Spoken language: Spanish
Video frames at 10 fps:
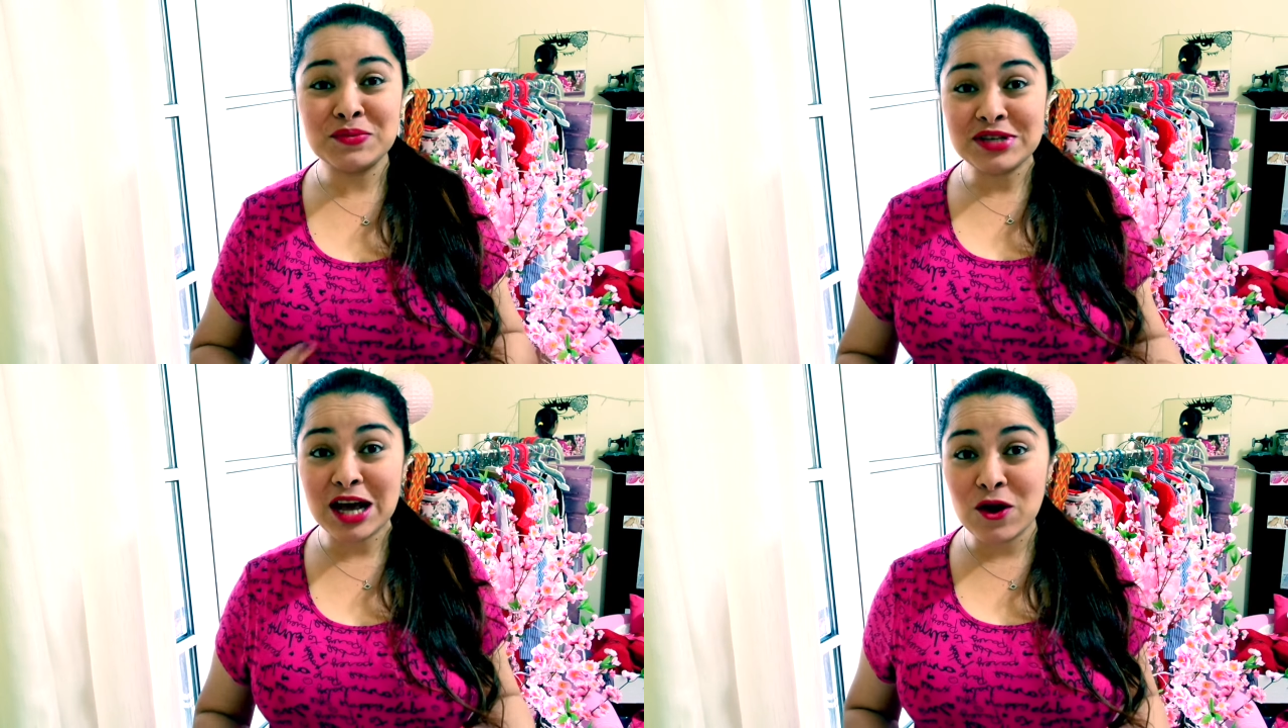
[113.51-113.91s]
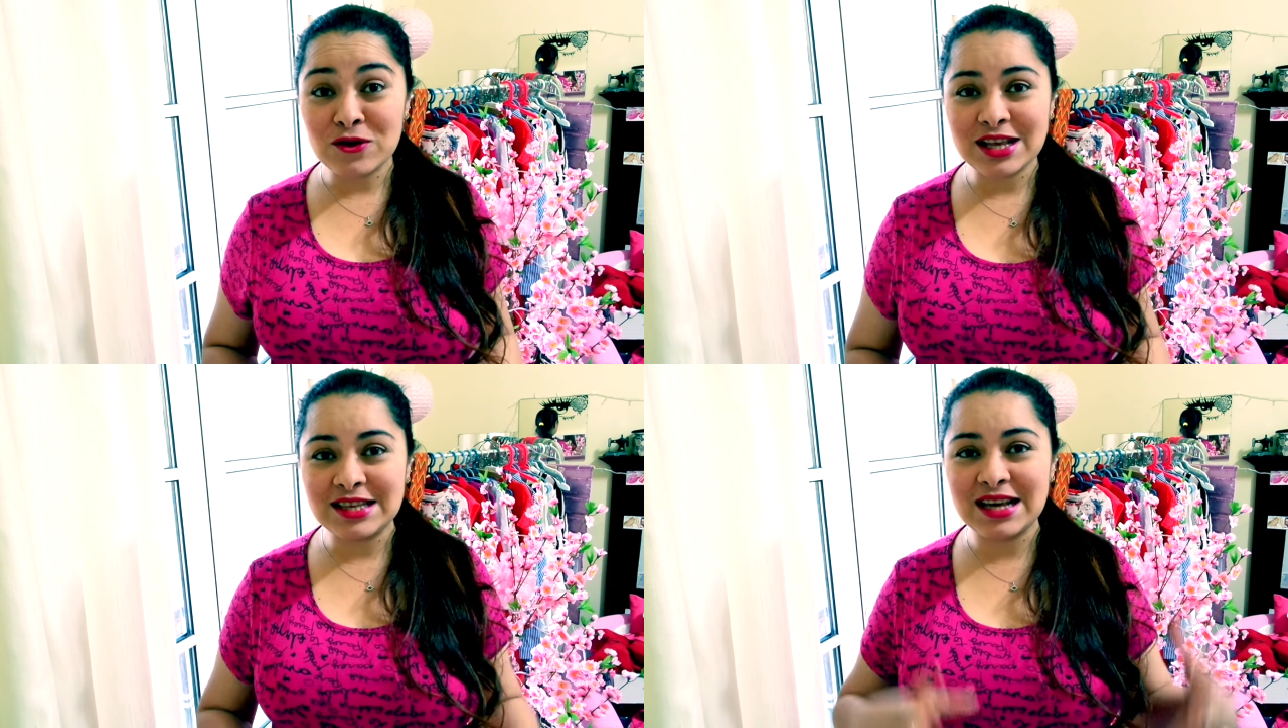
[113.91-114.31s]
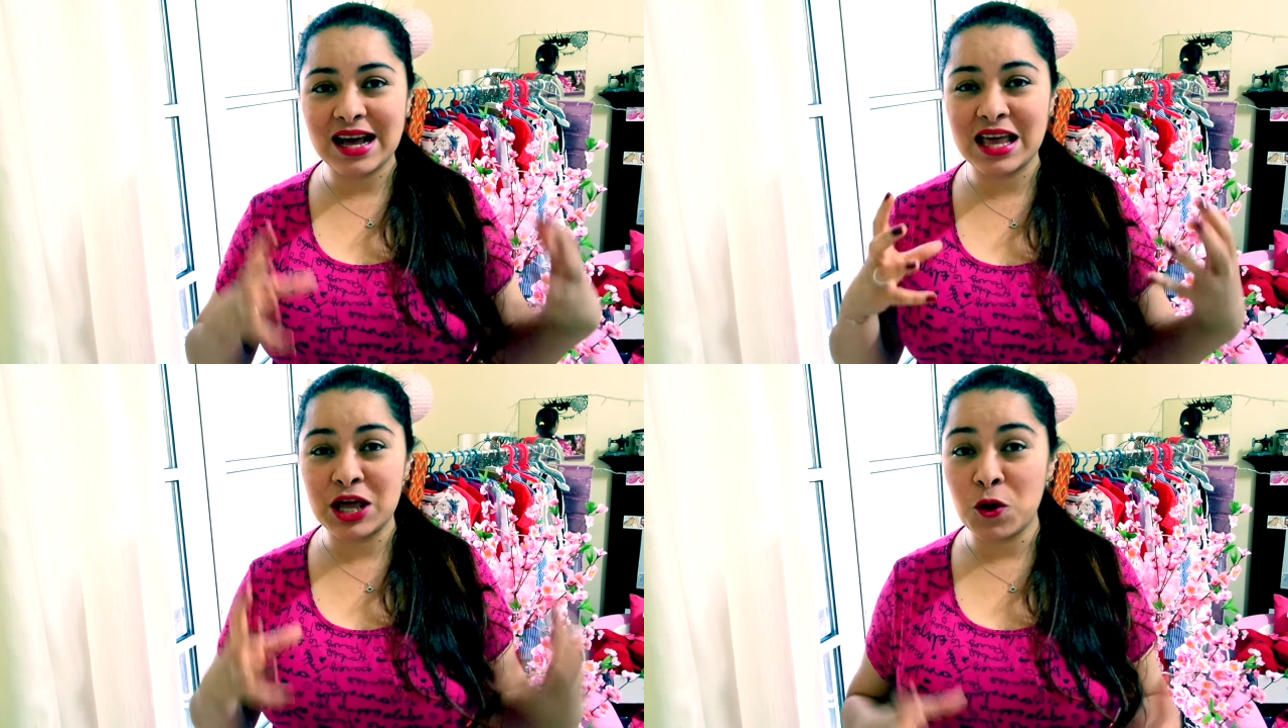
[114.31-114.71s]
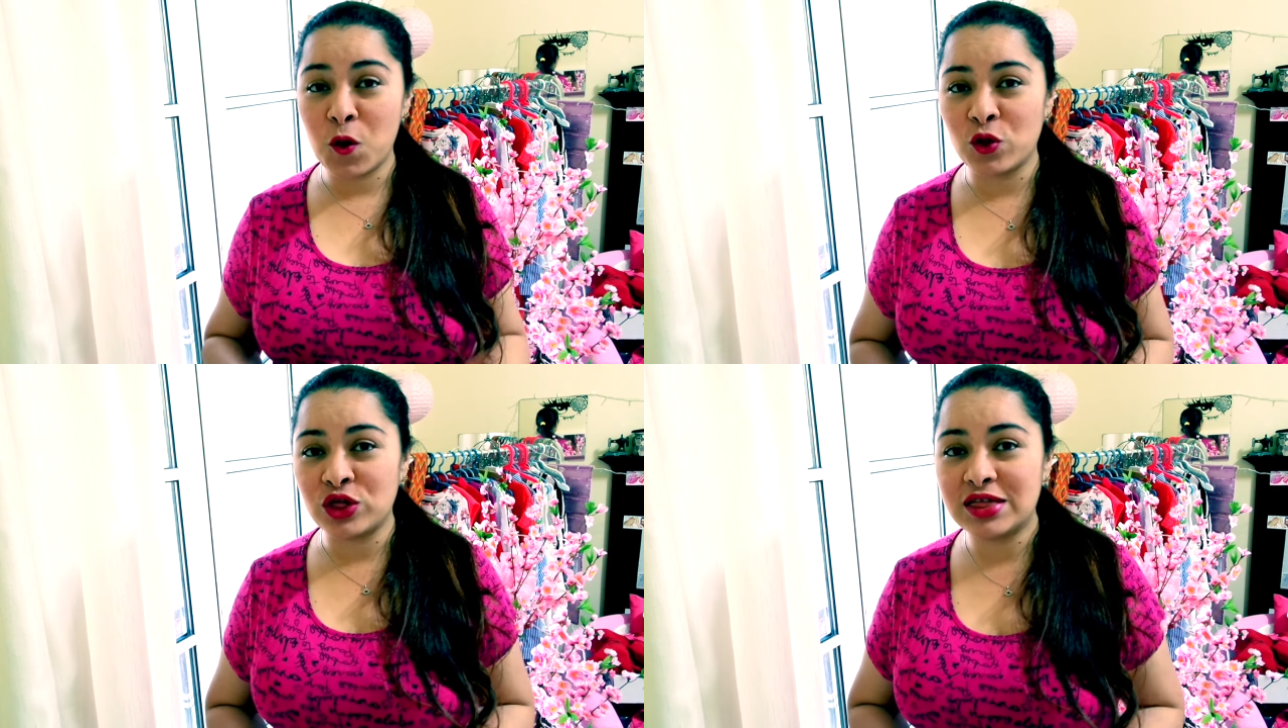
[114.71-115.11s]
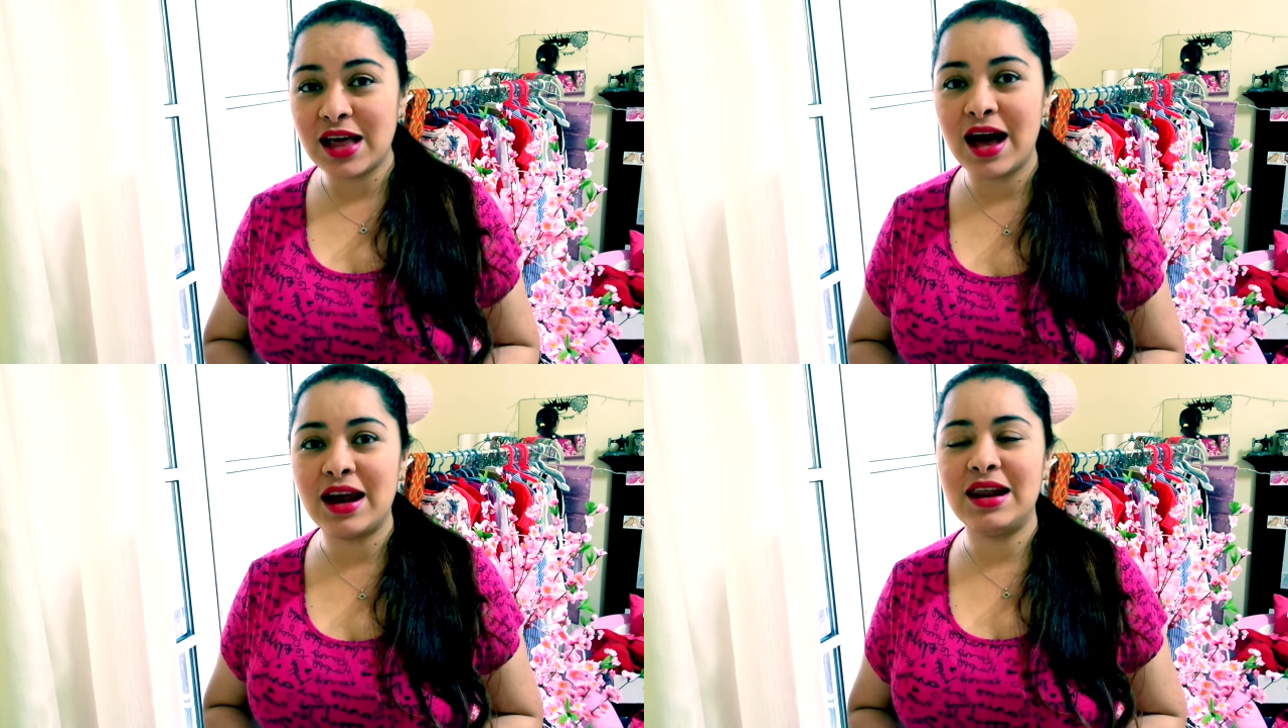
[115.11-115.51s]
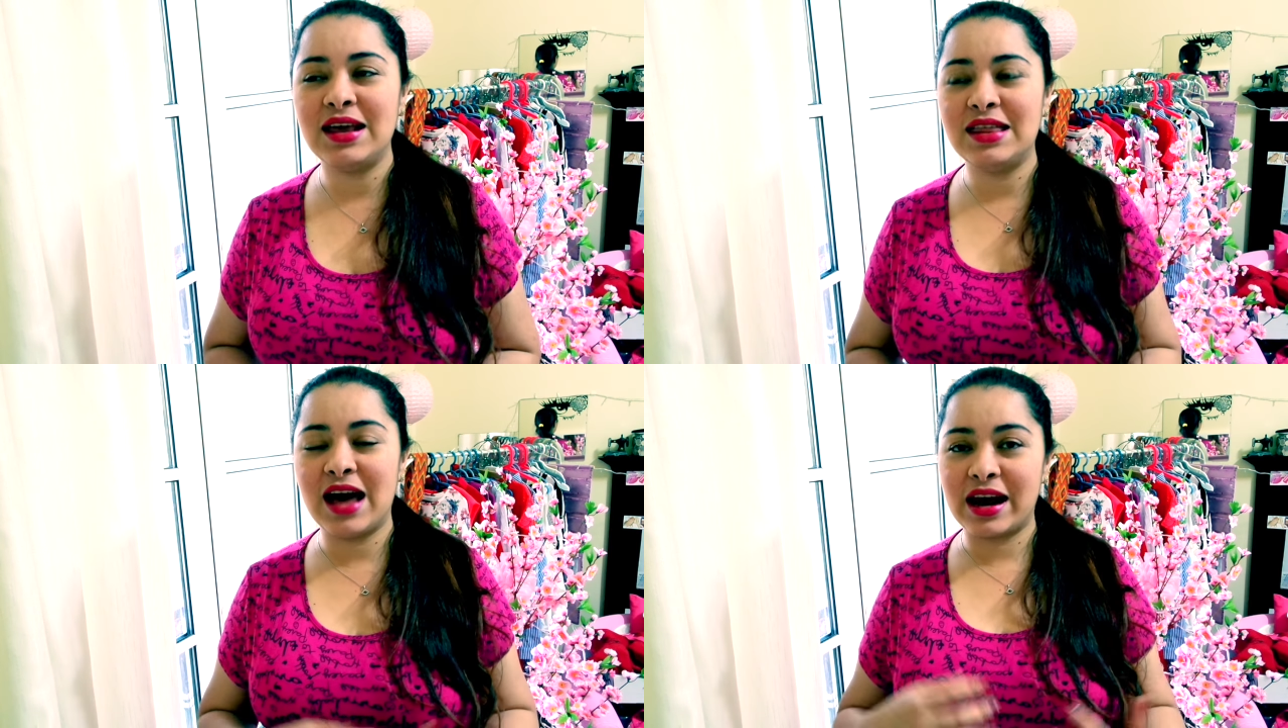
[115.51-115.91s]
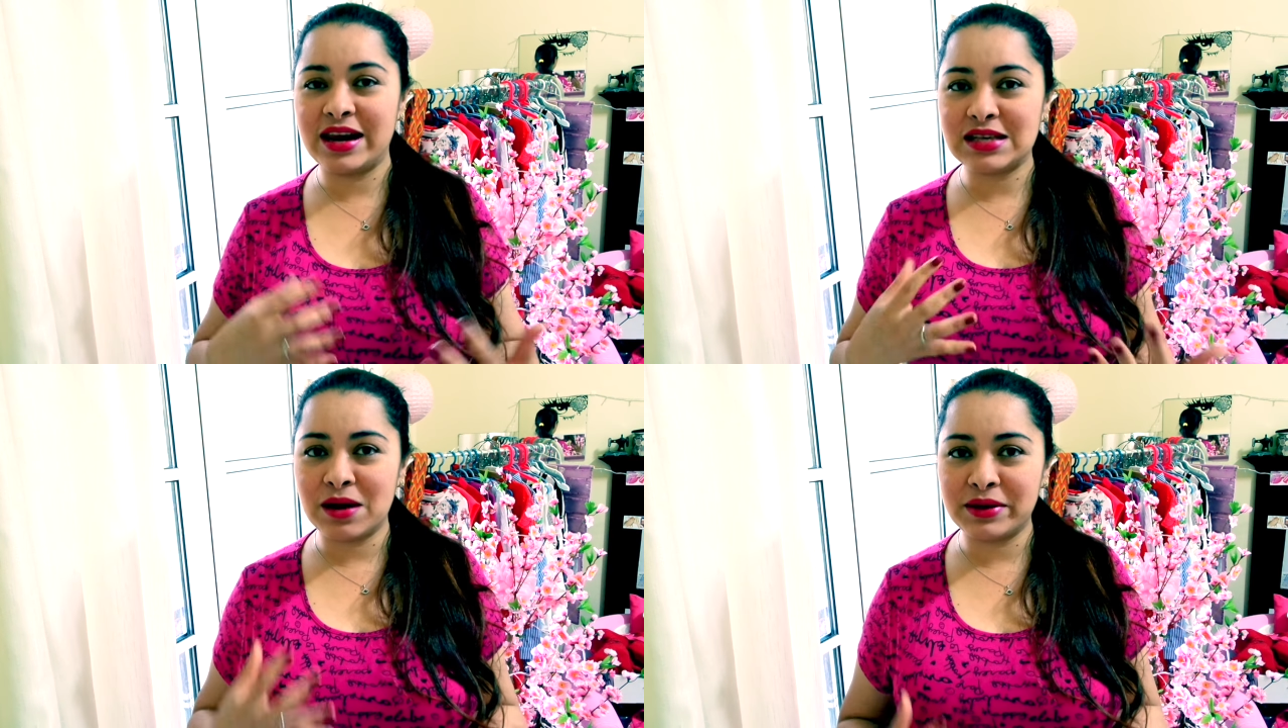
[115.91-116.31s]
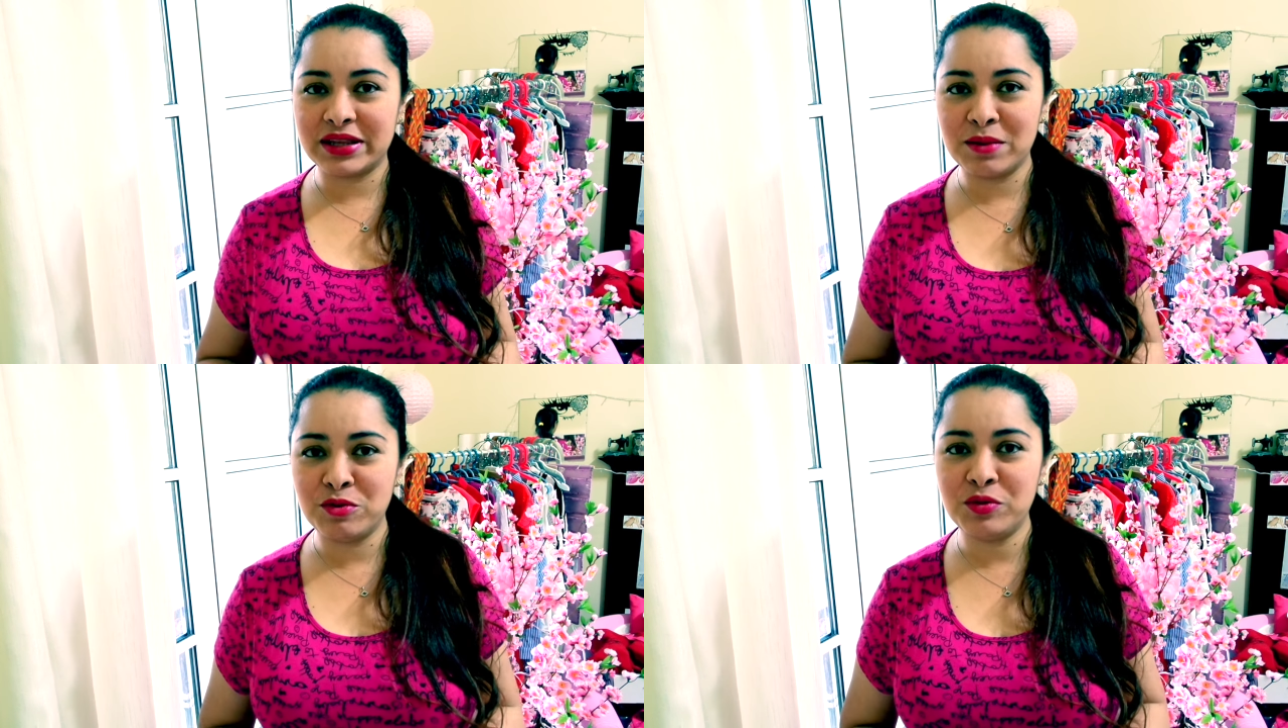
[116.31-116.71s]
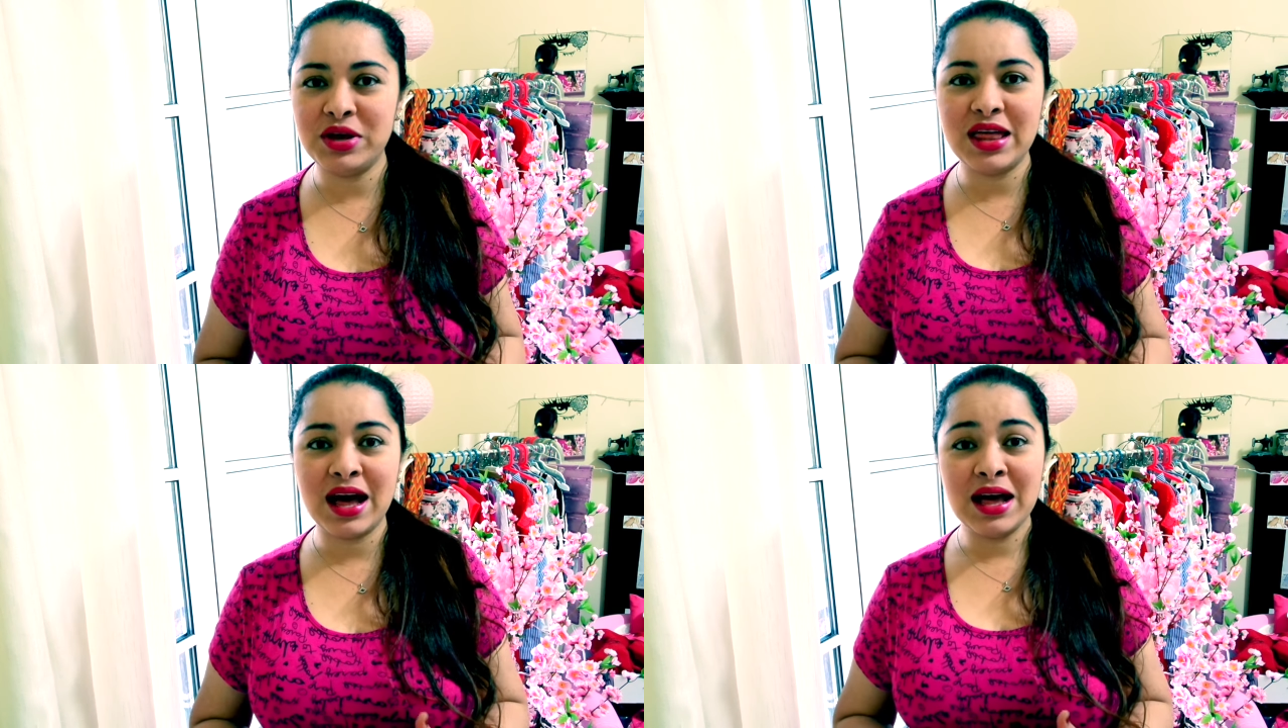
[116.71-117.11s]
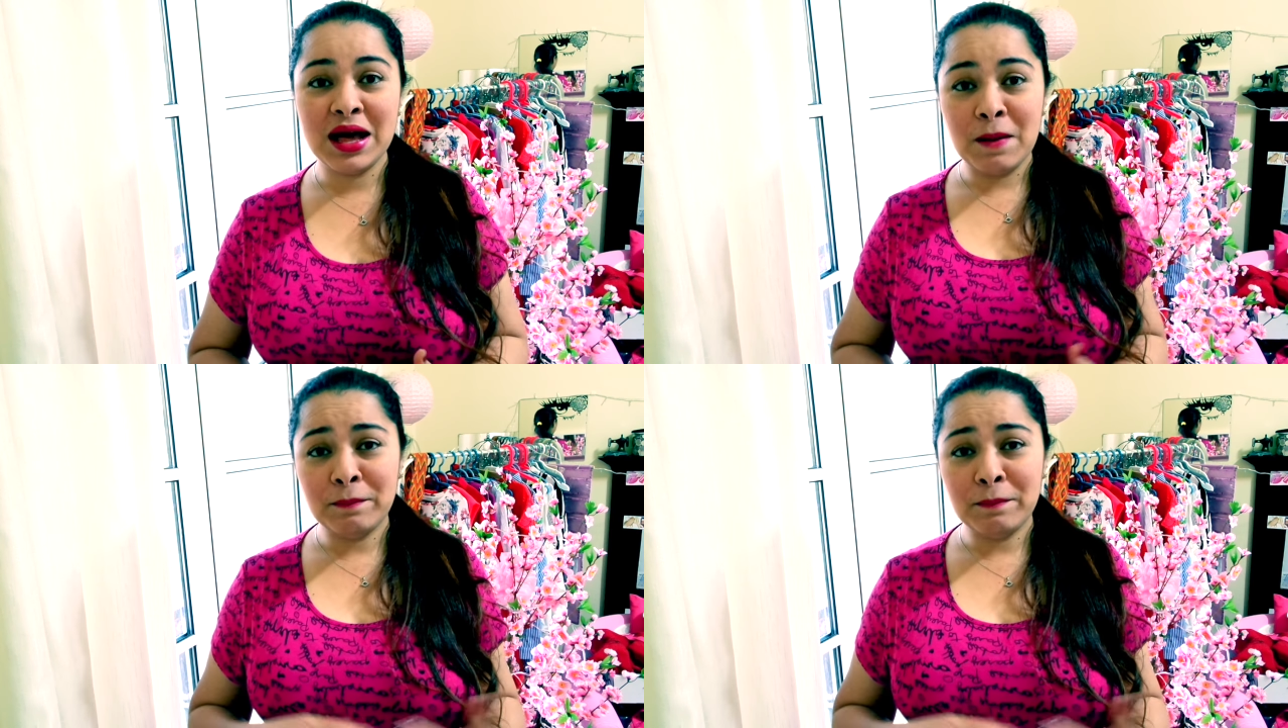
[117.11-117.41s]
Son muchas cosas, chicas, que quiero contarles y dejarles saber de mi vida,